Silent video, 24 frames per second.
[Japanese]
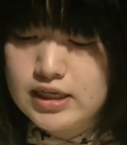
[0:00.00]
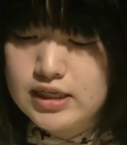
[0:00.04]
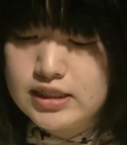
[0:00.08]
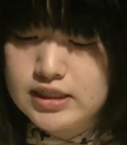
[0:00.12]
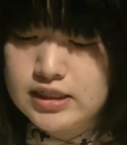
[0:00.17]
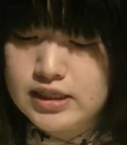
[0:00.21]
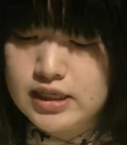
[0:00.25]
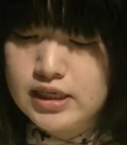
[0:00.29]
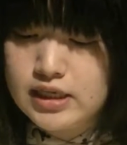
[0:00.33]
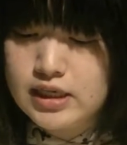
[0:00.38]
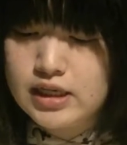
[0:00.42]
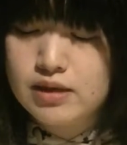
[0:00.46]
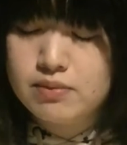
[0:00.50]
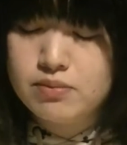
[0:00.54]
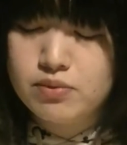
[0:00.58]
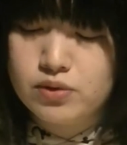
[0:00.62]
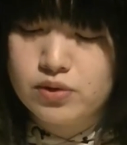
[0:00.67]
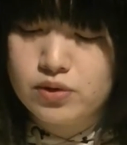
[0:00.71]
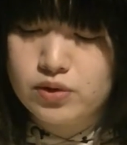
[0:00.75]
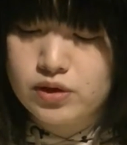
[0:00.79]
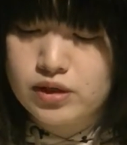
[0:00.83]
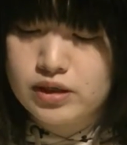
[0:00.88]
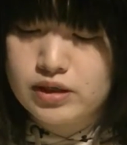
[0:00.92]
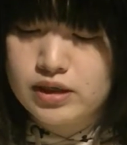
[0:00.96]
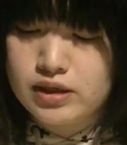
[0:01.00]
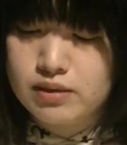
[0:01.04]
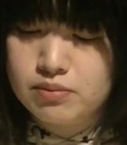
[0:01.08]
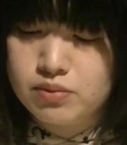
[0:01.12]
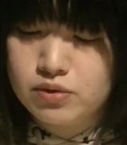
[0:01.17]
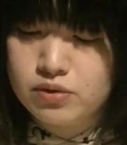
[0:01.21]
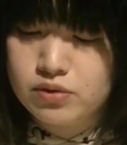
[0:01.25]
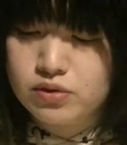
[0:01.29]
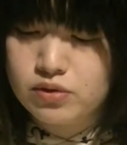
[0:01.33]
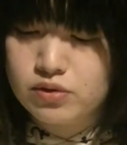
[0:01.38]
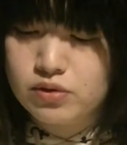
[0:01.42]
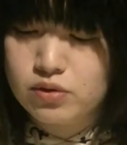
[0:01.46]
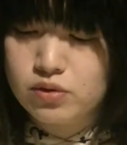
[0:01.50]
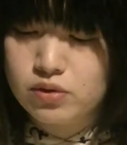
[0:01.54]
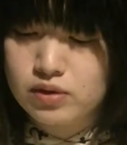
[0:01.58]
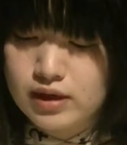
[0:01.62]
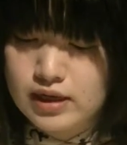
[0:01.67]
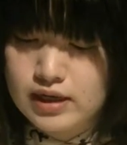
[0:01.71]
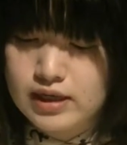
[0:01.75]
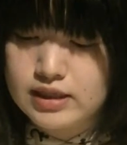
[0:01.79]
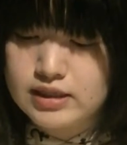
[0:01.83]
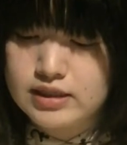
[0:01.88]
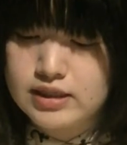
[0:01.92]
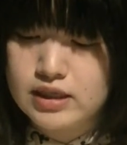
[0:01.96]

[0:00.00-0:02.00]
シネリーブル池袋ほか